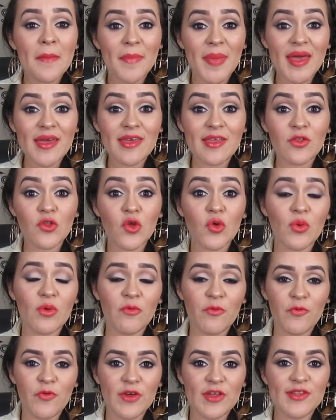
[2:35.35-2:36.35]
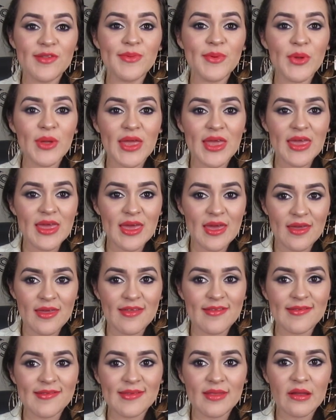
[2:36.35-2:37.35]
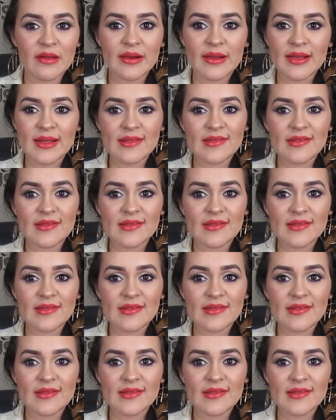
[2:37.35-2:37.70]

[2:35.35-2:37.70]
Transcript: más que todo en Facebook y en Instagram,